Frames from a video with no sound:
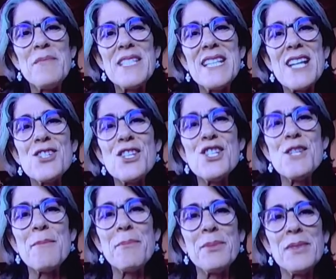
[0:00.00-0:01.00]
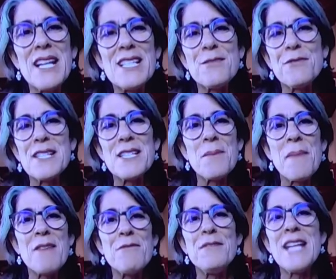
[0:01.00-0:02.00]
se a gente pudesse fazer
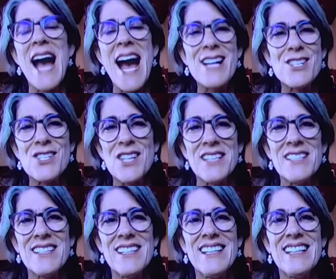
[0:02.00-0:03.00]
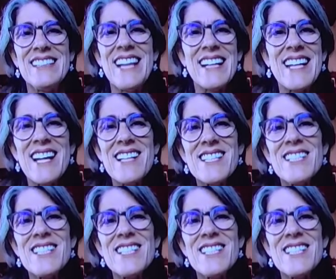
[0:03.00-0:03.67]
uma viagem daquelas